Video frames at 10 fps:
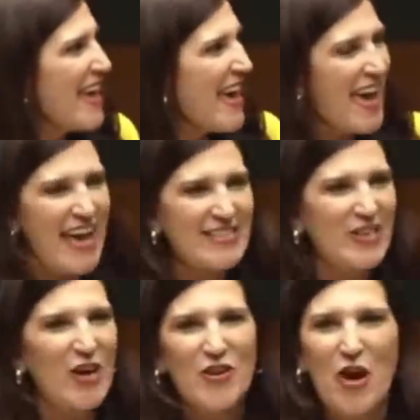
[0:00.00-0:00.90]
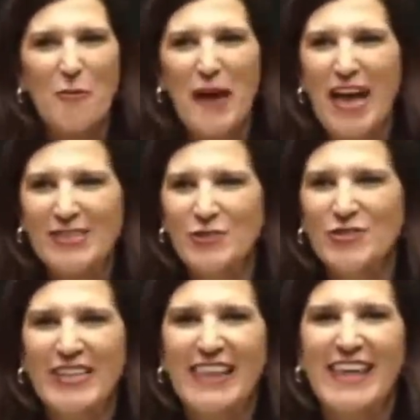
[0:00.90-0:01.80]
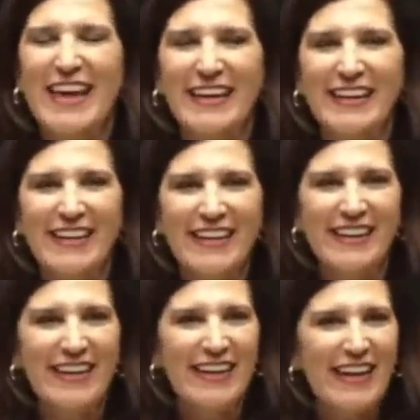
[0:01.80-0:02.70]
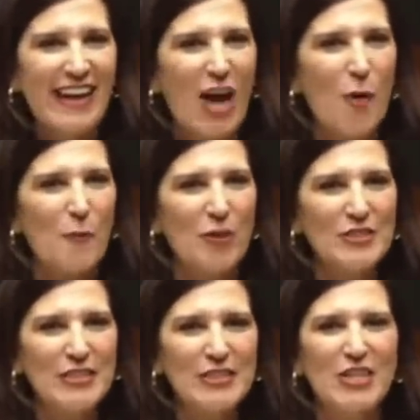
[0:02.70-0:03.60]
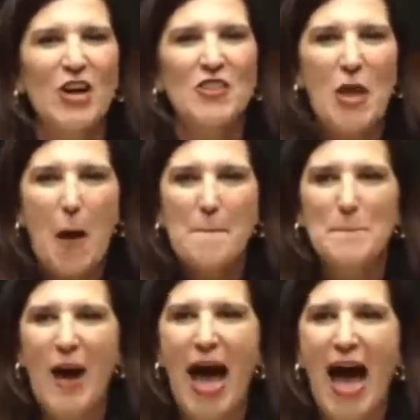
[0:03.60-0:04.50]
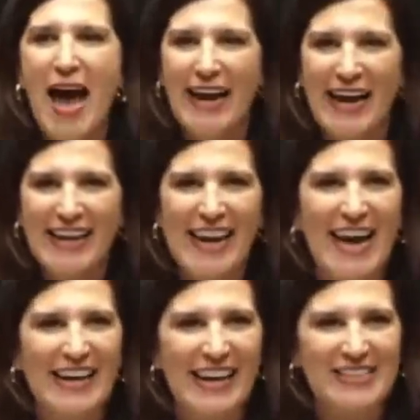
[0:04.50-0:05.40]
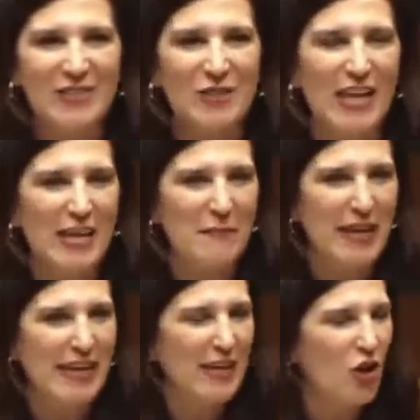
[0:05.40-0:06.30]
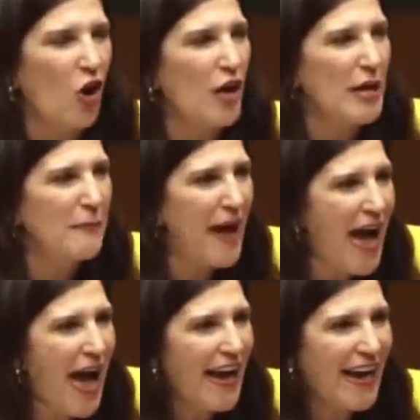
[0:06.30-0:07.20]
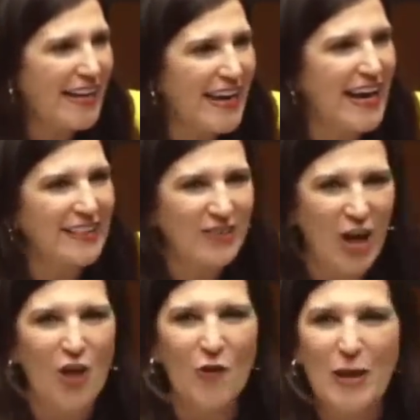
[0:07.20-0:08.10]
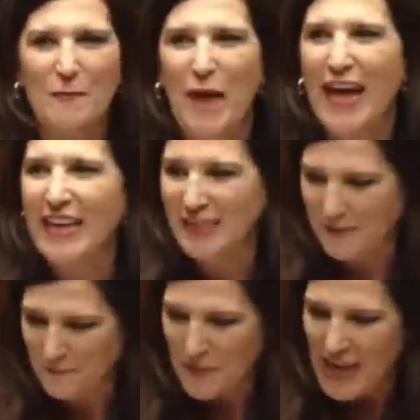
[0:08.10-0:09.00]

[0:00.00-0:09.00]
Eso no va a suceder. La oposición va a ganar la Ciudad de México y va a ganar todo el país.